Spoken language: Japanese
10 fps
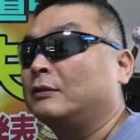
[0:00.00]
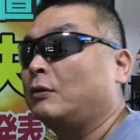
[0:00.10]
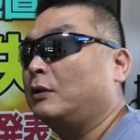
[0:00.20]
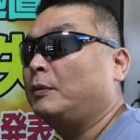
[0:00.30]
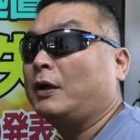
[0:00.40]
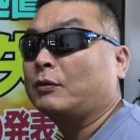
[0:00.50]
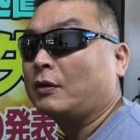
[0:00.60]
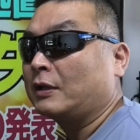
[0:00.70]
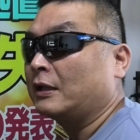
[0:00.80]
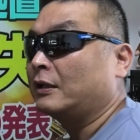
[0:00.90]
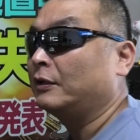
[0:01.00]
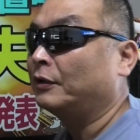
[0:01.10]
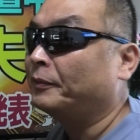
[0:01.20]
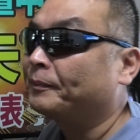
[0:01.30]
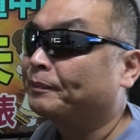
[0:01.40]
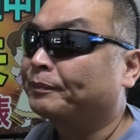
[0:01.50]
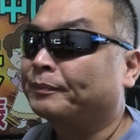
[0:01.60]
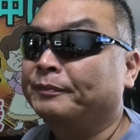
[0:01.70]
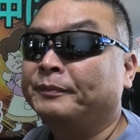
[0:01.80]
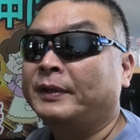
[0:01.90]
とんでもないことになってるよ
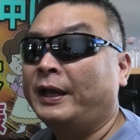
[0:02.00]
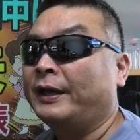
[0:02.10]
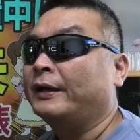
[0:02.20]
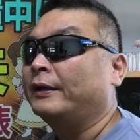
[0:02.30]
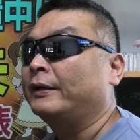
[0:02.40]
ね